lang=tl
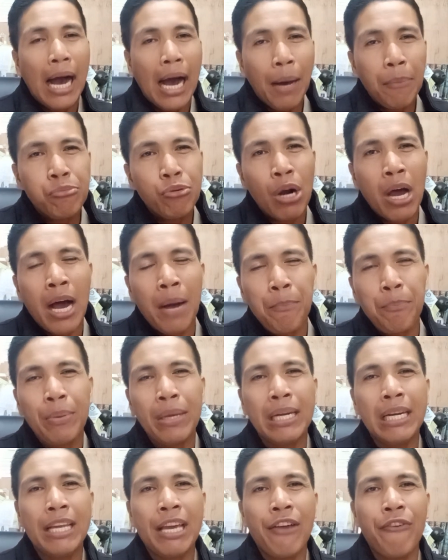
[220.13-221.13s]
Abraham
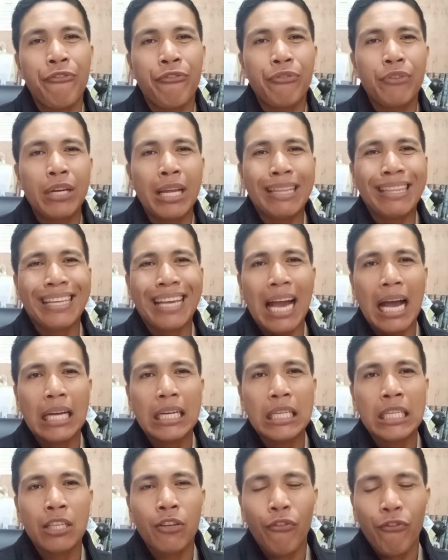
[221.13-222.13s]
believed that
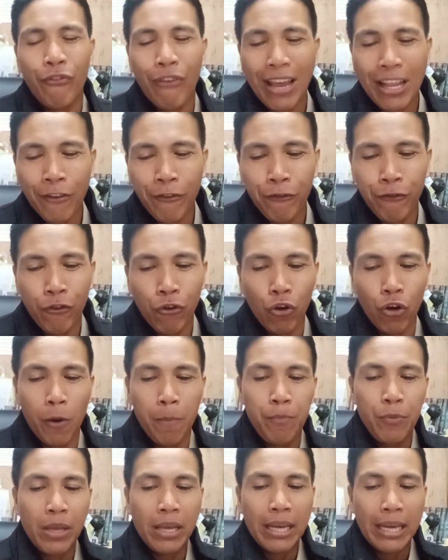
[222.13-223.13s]
God is
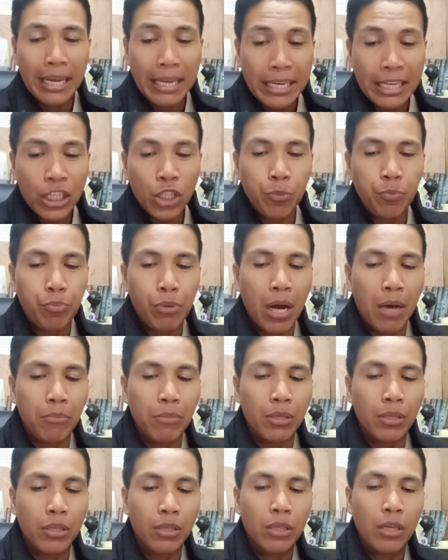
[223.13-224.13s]
faithful in his
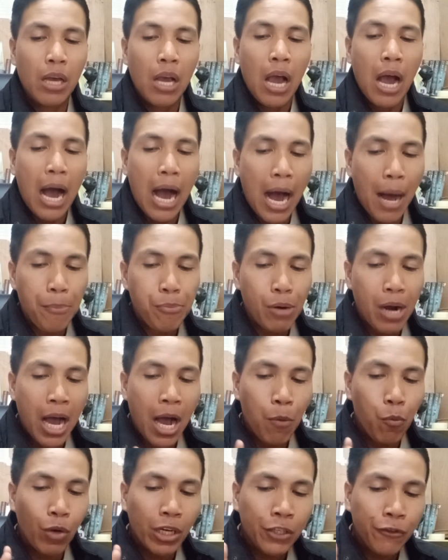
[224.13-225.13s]
promise.
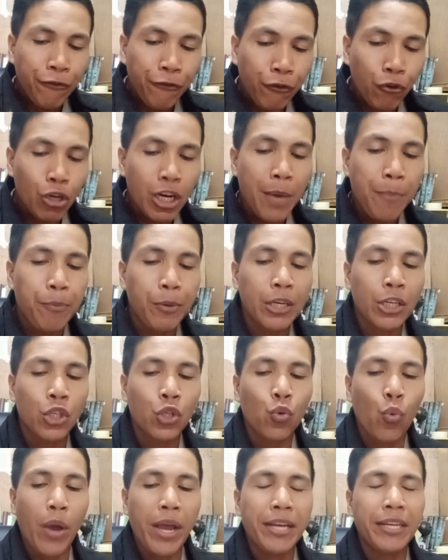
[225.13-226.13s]
Abraham was fully
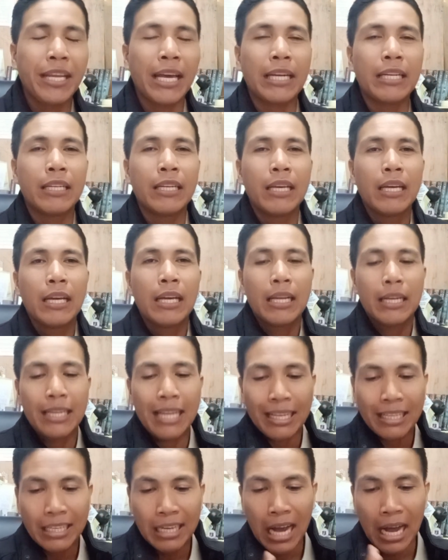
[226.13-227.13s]
persuaded
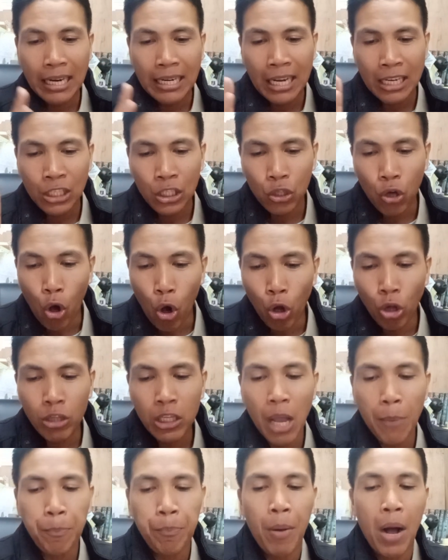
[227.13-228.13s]
that God has
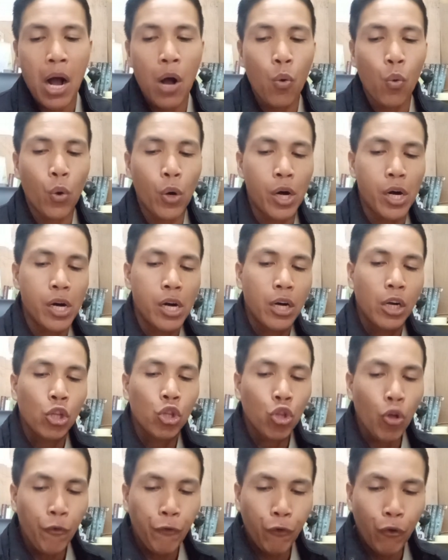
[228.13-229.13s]
all the power
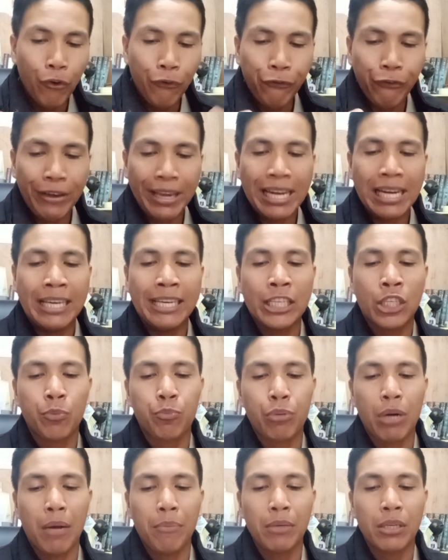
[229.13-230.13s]
to fulfill his
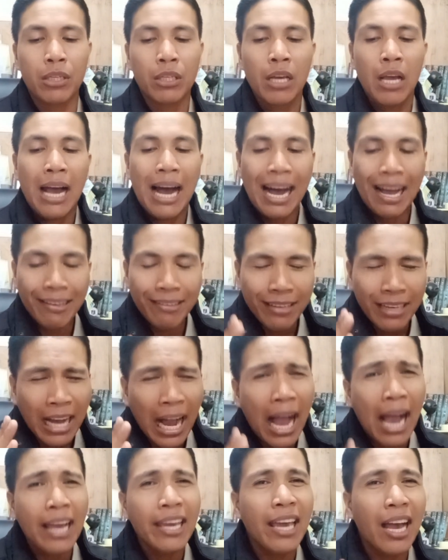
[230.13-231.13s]
promise at
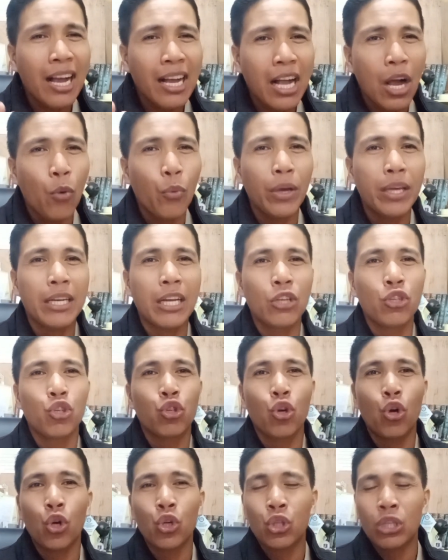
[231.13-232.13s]
kayang gawin ng
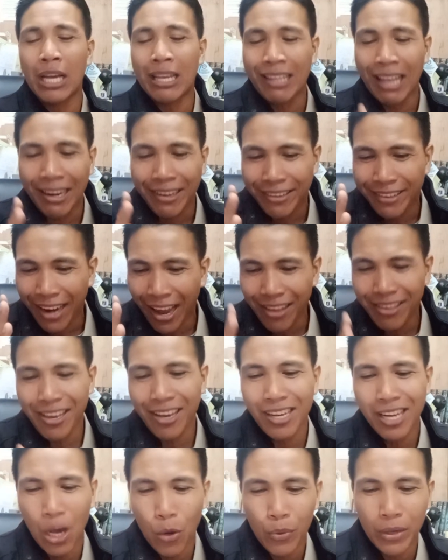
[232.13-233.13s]
Diyos at handa
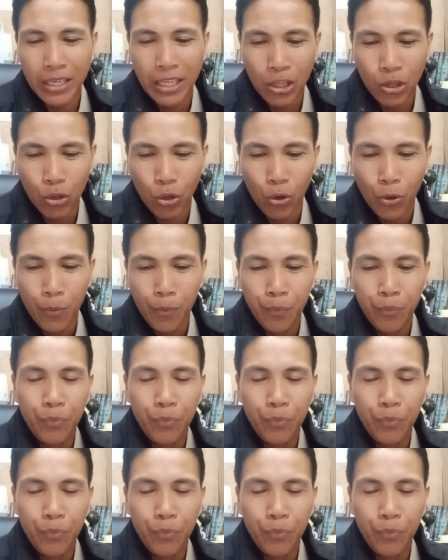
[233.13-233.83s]
niyang gawin ito.